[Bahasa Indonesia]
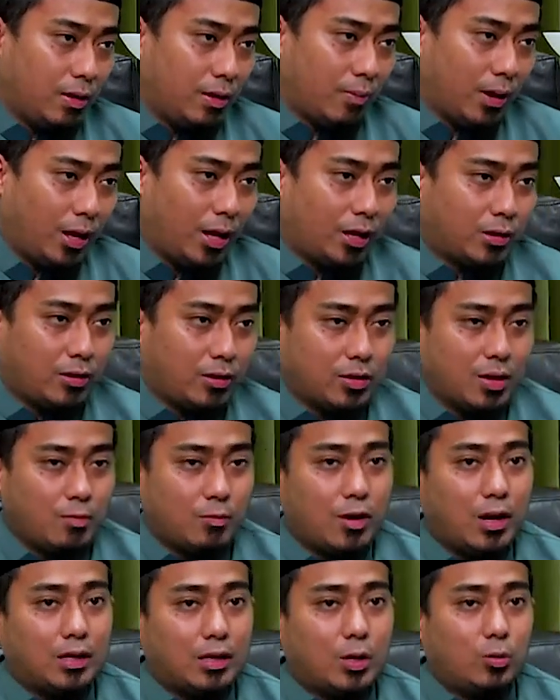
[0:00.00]
makanya kata
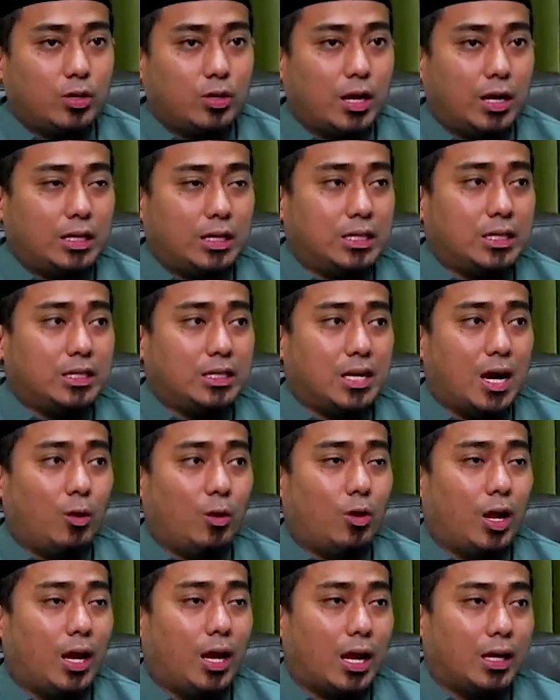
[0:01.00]
Rasulullah tahu ya,
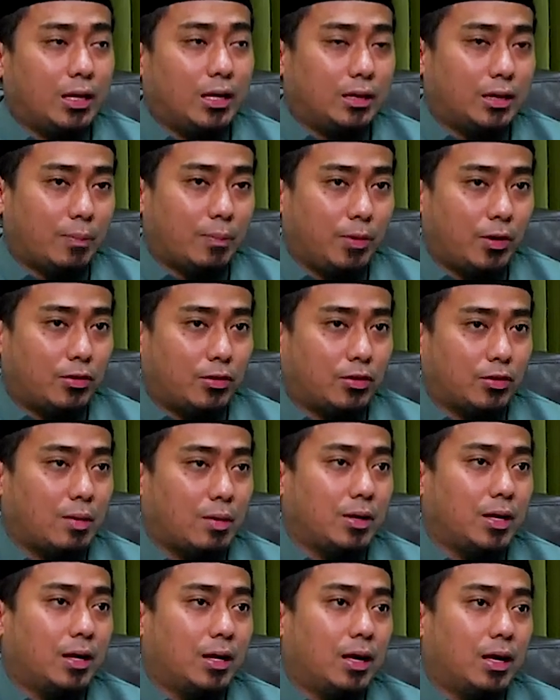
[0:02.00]
jangan ulangi lagi tapi
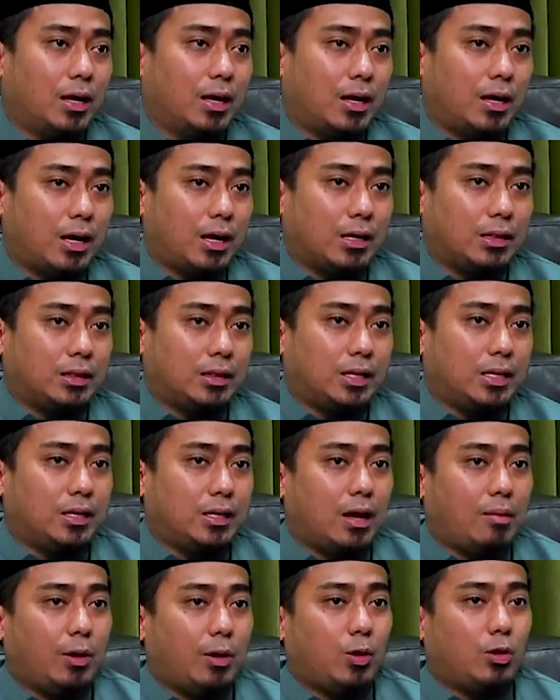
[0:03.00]
Rasulullah ya
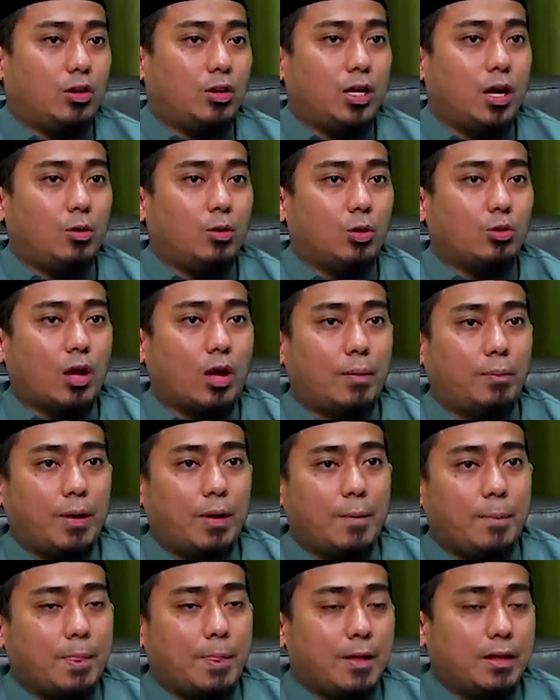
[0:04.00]
tidak menyuruh dia untuk
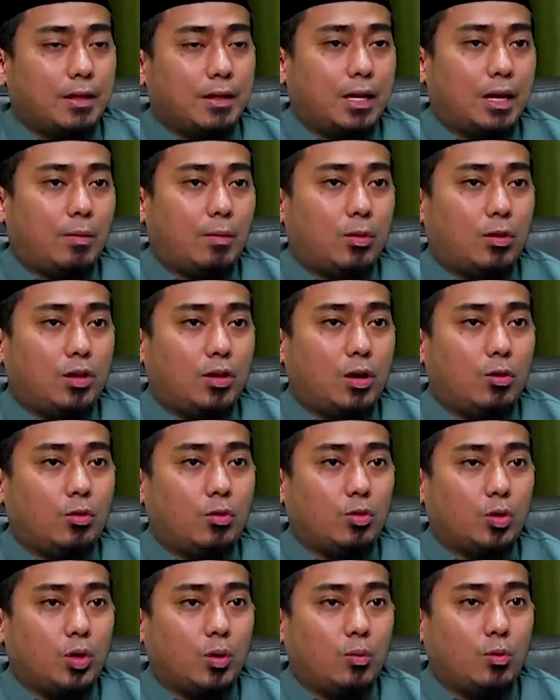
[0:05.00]
apa tidak menyuruh dia
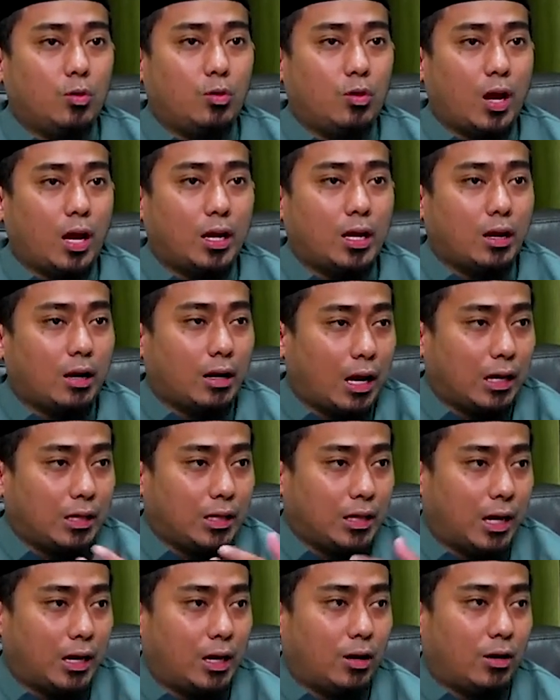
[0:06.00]
untuk mengulangi
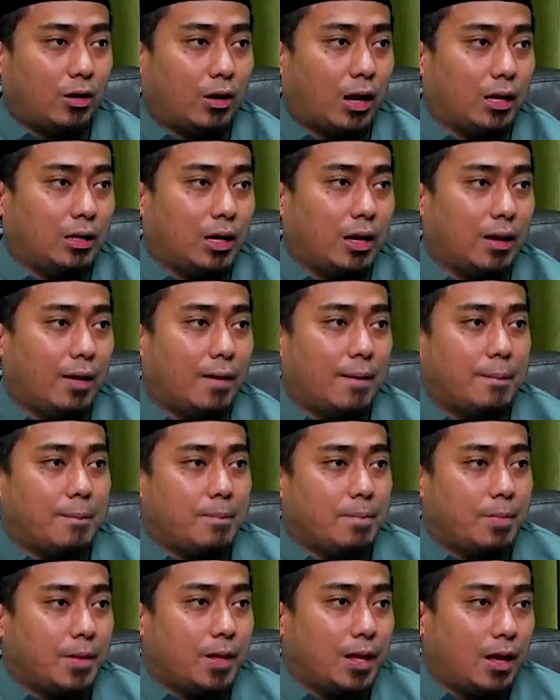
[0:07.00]
rakaatnya karena rakaatnya
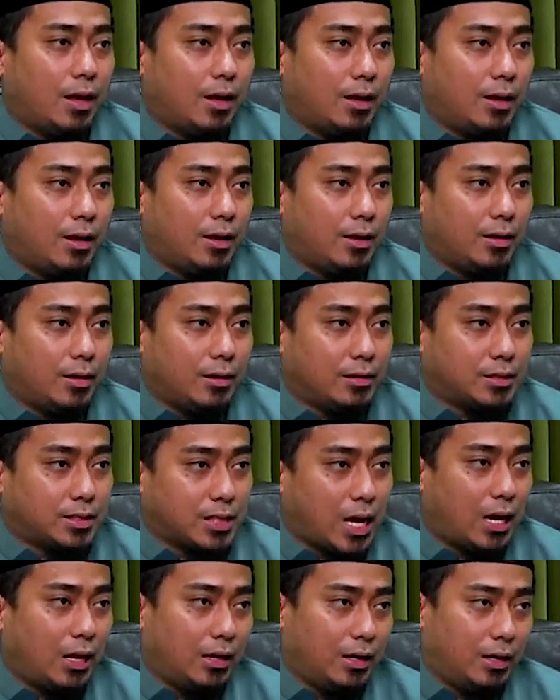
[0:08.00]
ya uh,
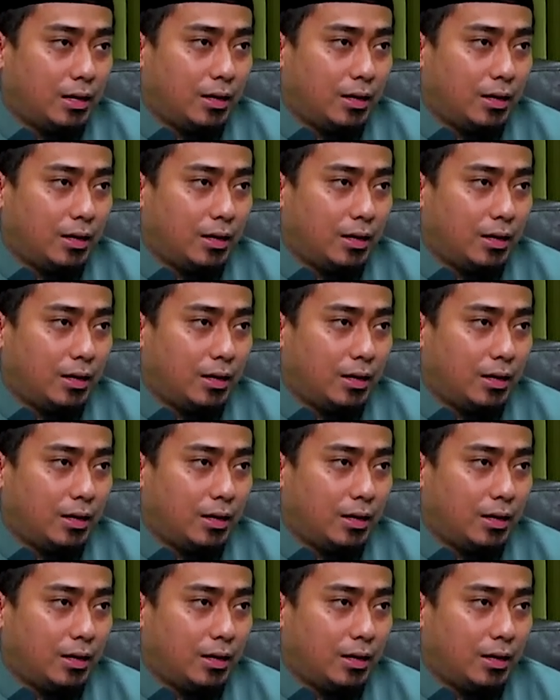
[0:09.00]
sah